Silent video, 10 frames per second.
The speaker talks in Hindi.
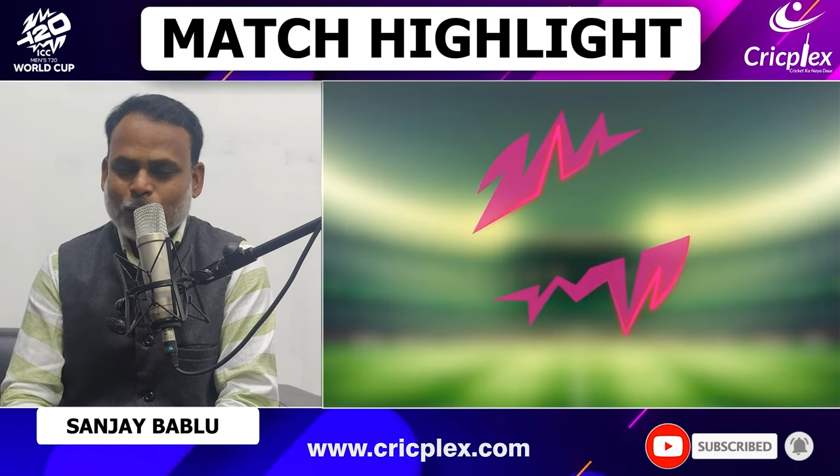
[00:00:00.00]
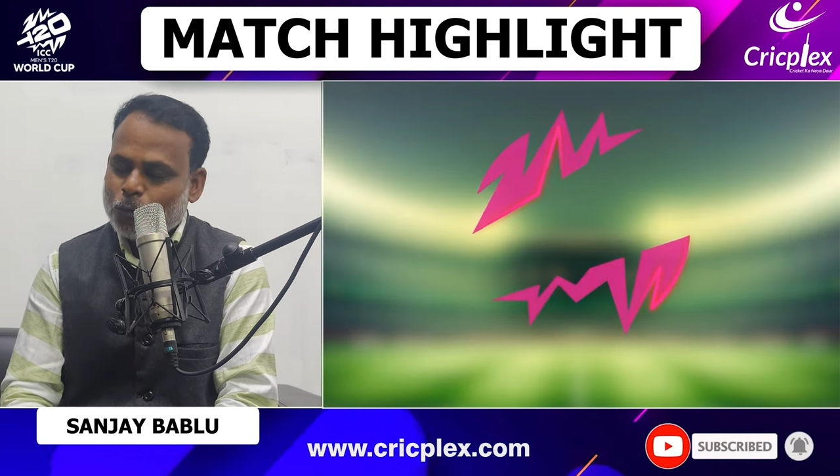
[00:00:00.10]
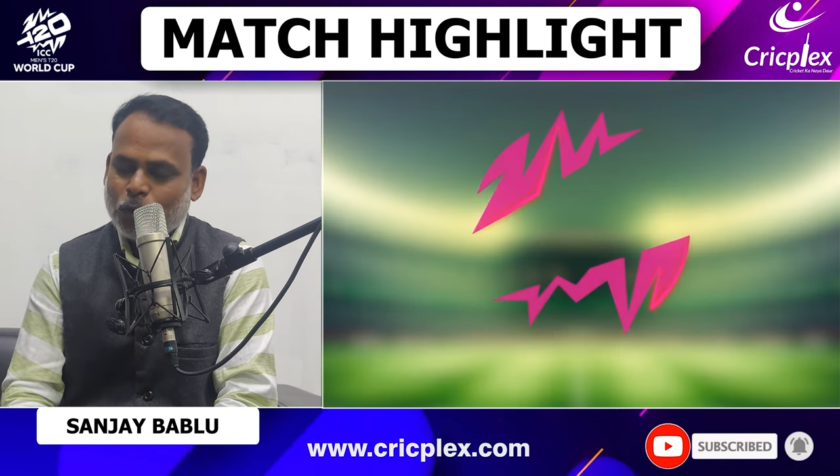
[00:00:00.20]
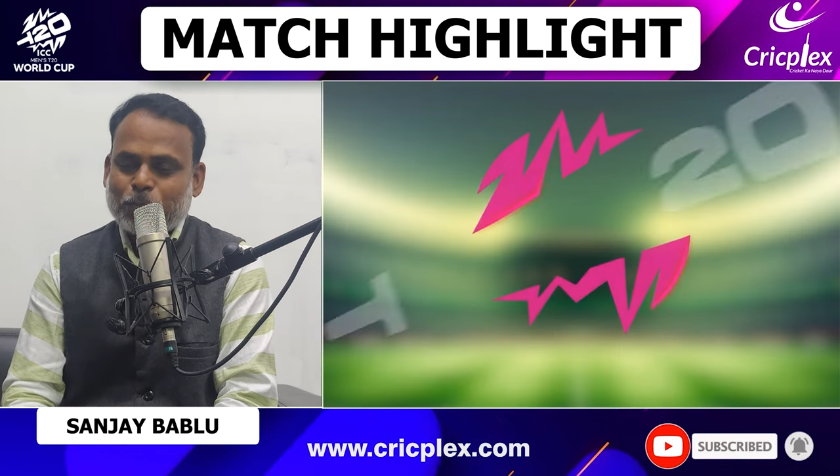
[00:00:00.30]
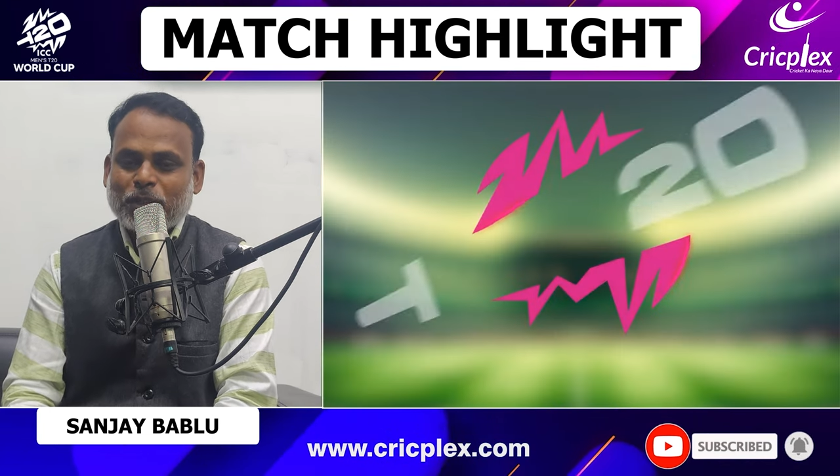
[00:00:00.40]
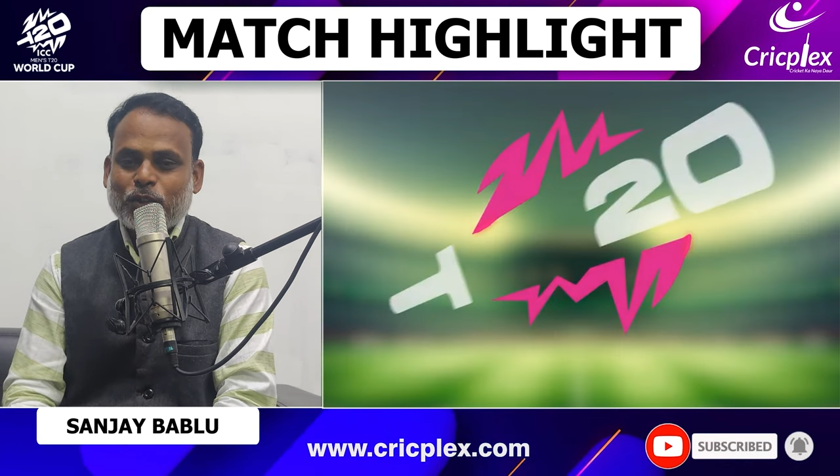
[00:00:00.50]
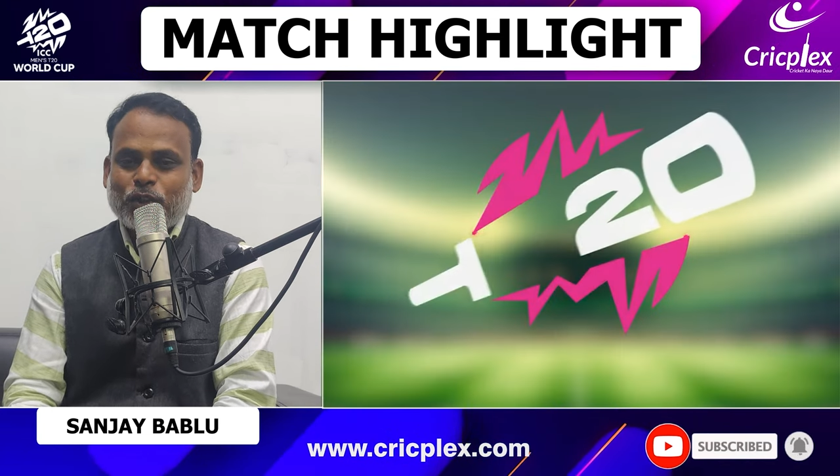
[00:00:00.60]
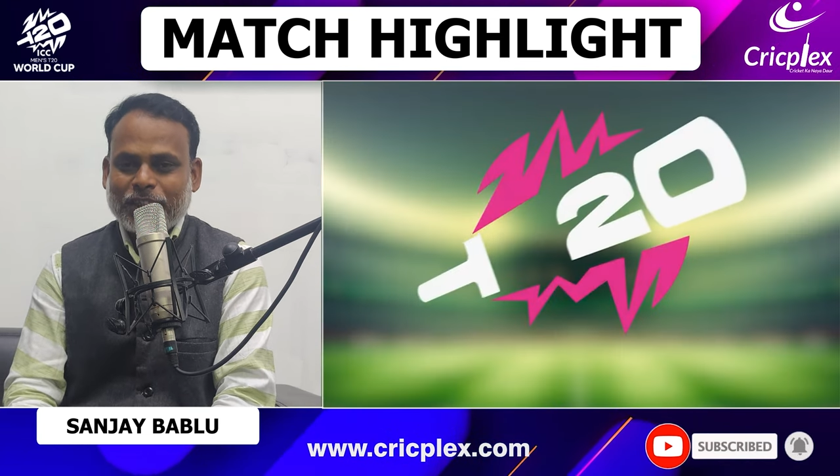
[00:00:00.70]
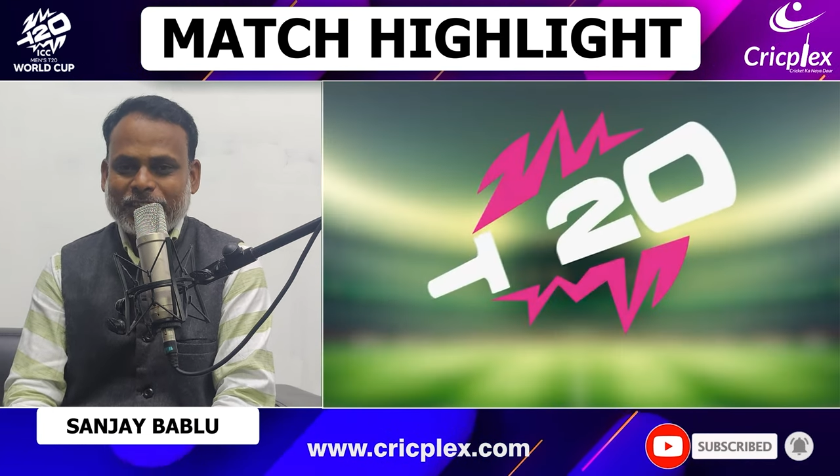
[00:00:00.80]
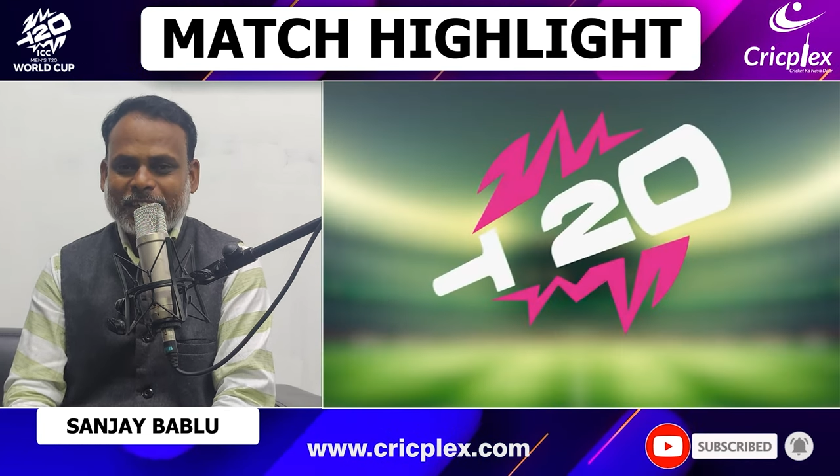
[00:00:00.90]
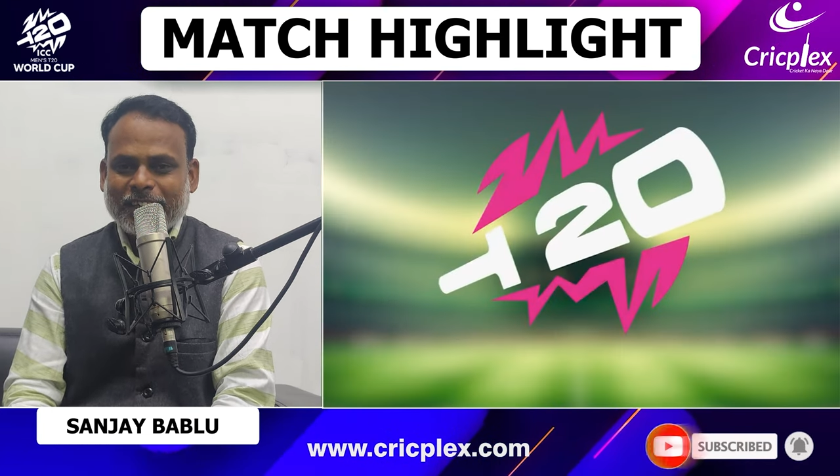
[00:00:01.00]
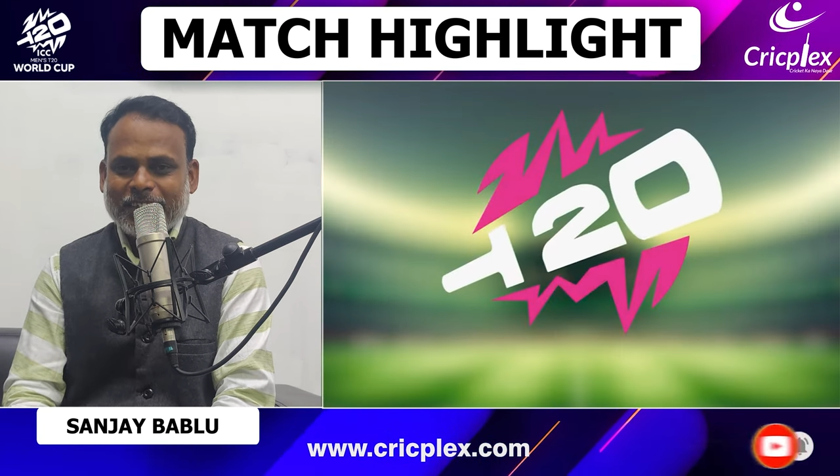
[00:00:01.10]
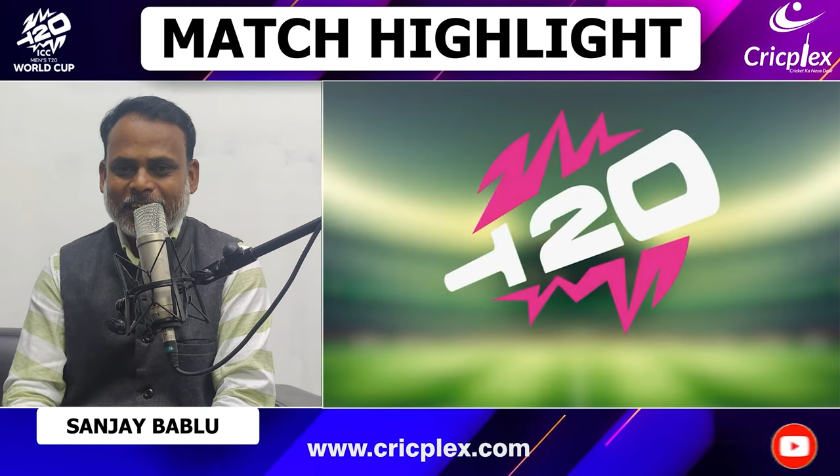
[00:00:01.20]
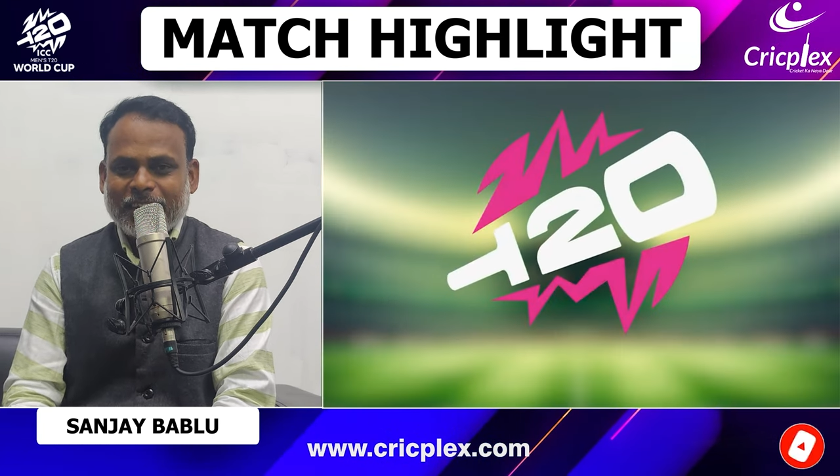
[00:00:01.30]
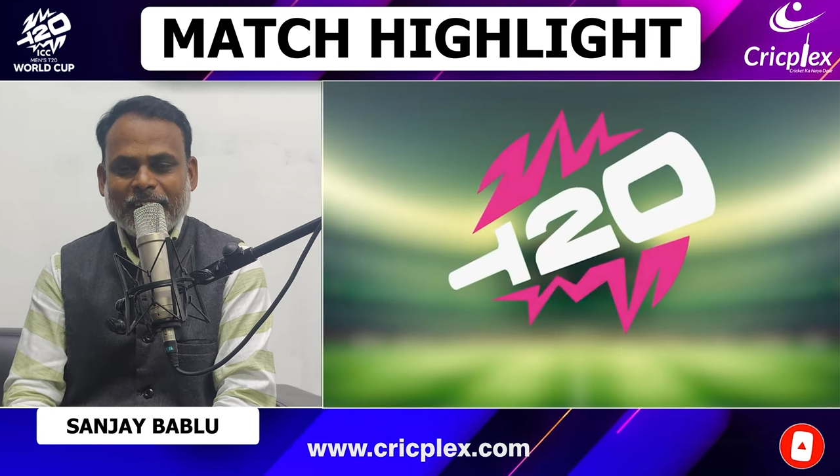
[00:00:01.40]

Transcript: वो अब तक जीते नहीं है